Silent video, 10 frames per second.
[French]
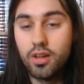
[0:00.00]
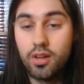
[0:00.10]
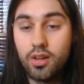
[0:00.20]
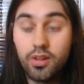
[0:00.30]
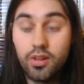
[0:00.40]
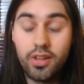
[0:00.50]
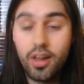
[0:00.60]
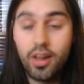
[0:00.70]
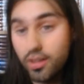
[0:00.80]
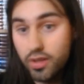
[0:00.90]
ça
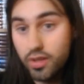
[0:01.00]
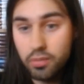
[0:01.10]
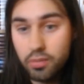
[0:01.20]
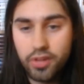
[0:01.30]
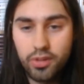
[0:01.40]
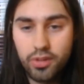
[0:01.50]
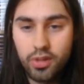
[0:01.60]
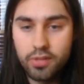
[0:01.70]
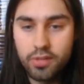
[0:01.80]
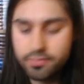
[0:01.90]
n'a rien donné de
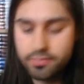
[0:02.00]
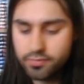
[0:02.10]
particulier.